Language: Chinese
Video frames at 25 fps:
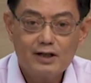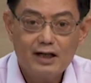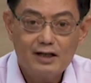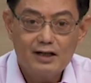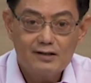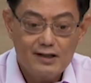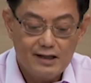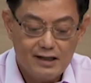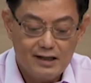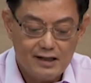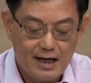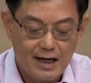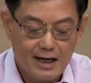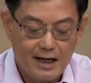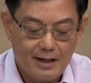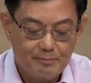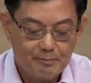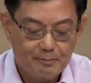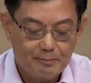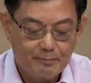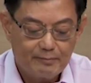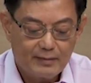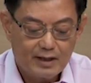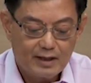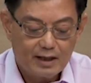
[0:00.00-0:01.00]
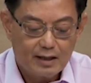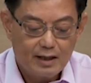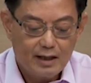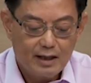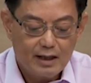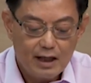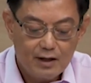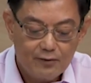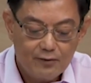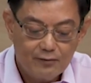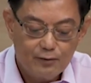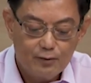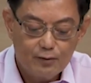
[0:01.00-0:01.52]
的企业
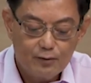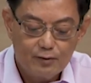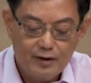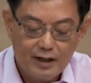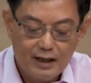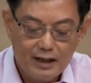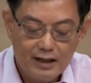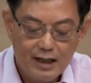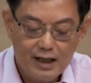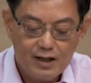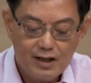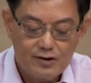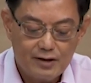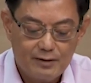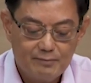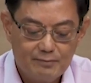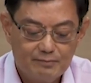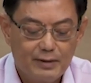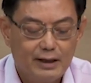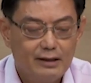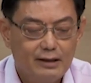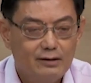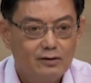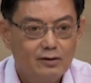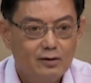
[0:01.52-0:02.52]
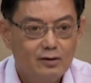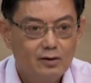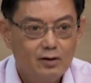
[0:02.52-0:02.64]
应付人力成本，